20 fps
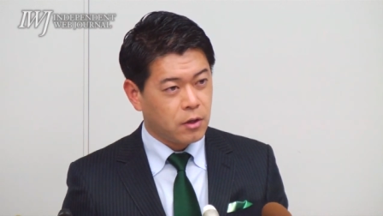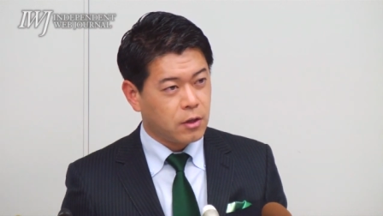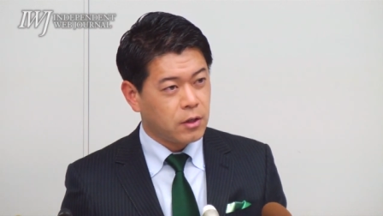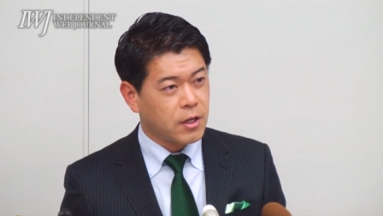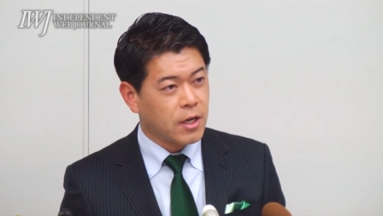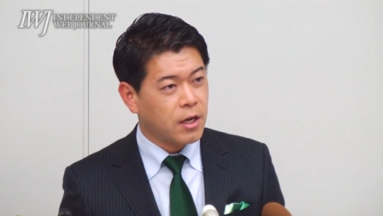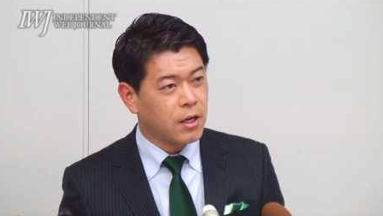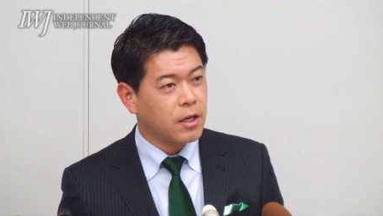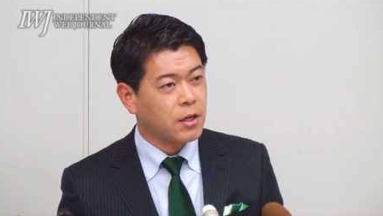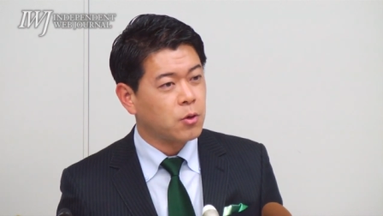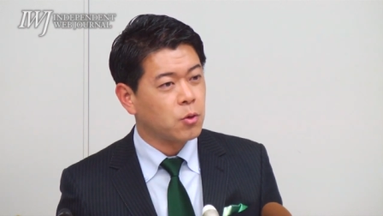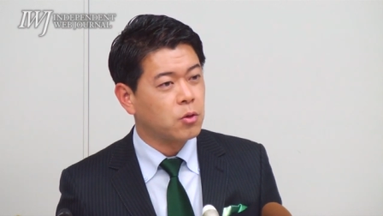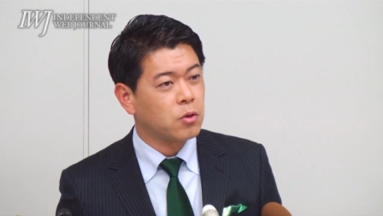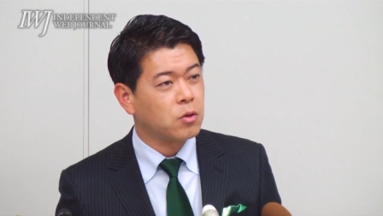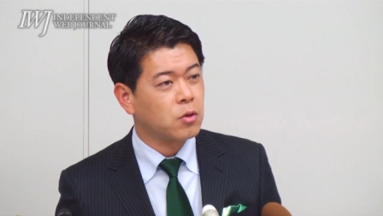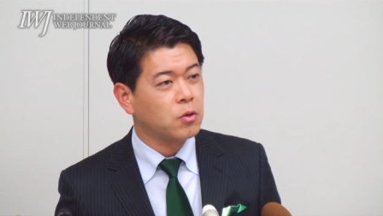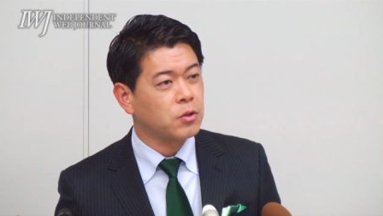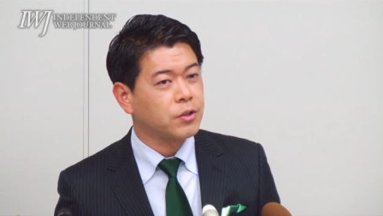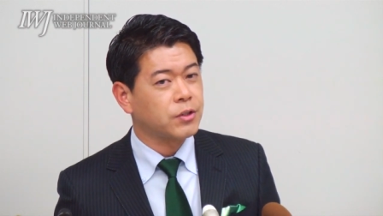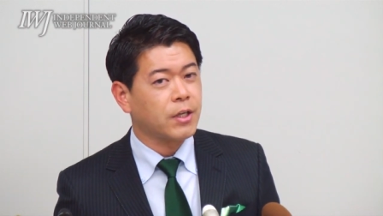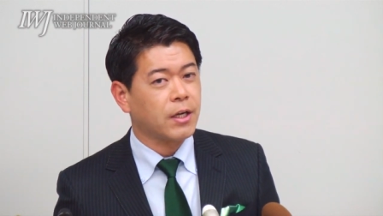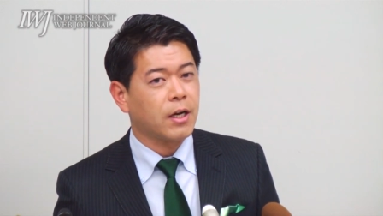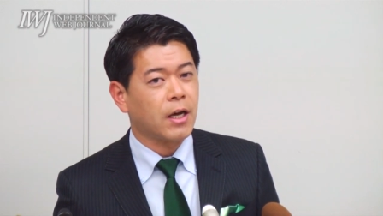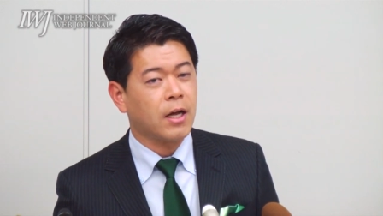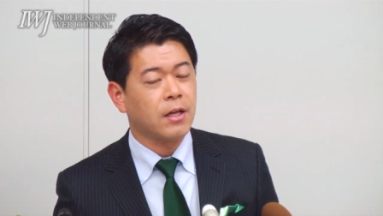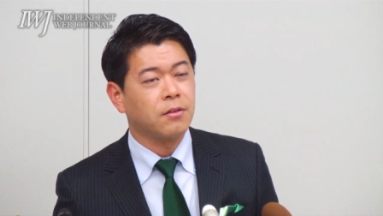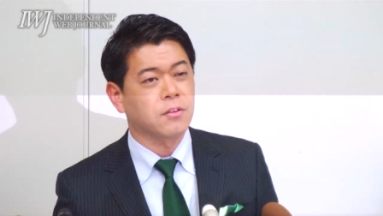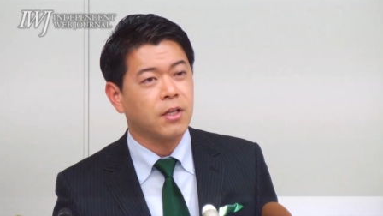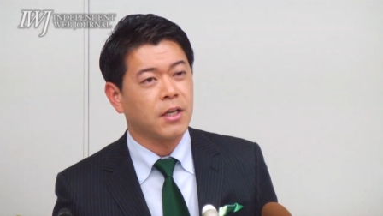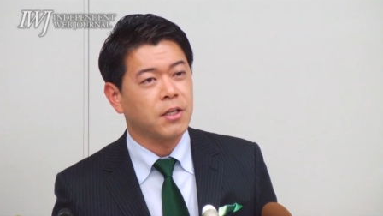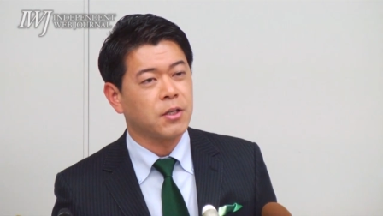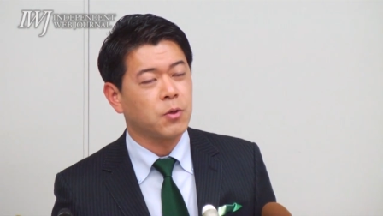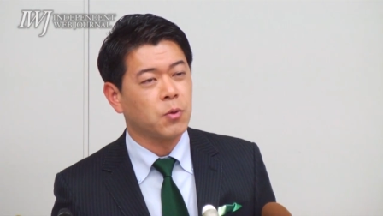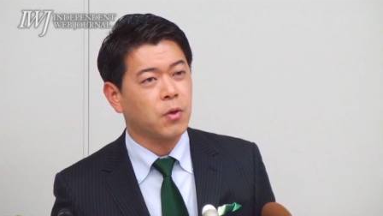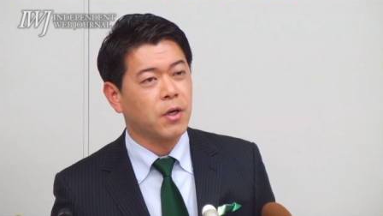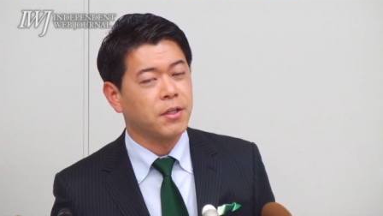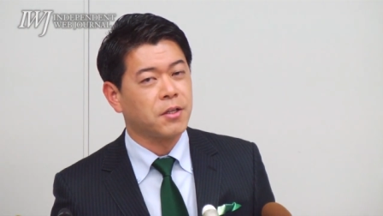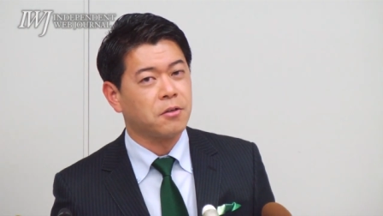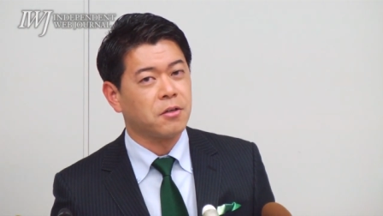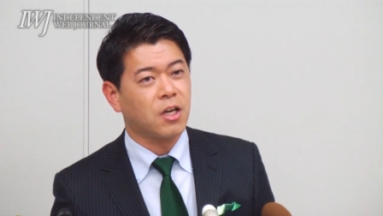やれひょっとしたら反対票
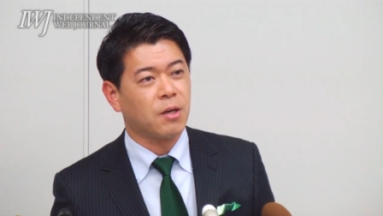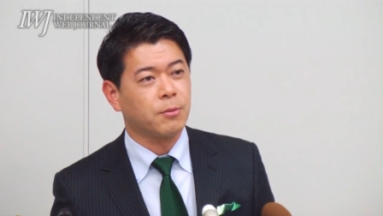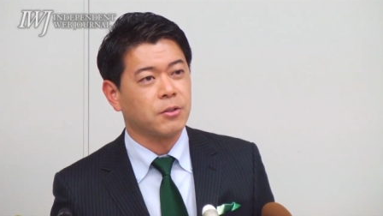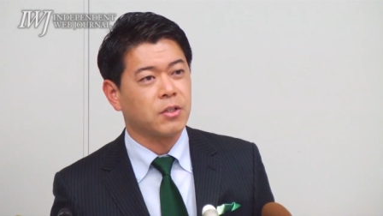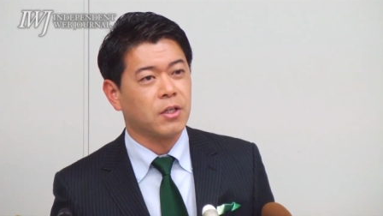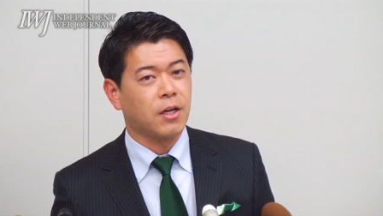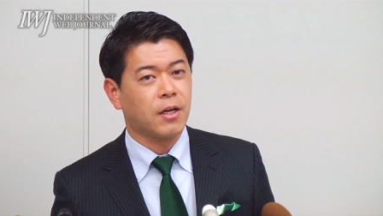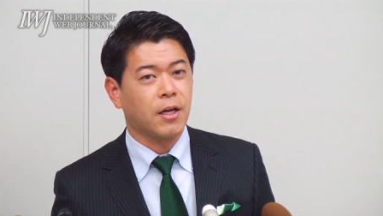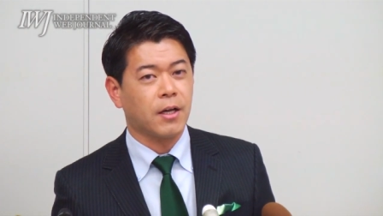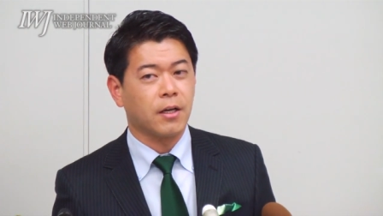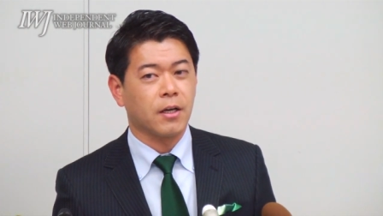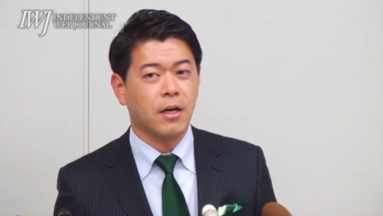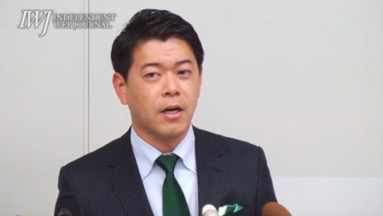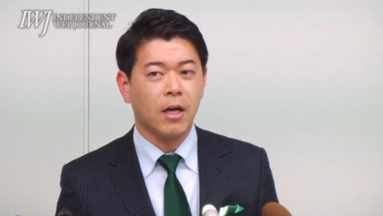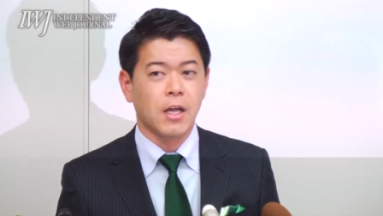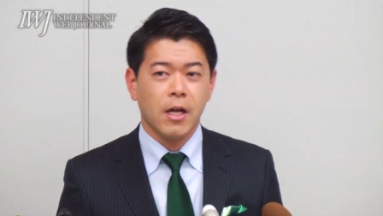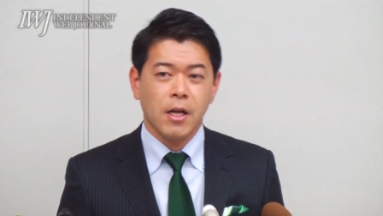が出るかもしれないか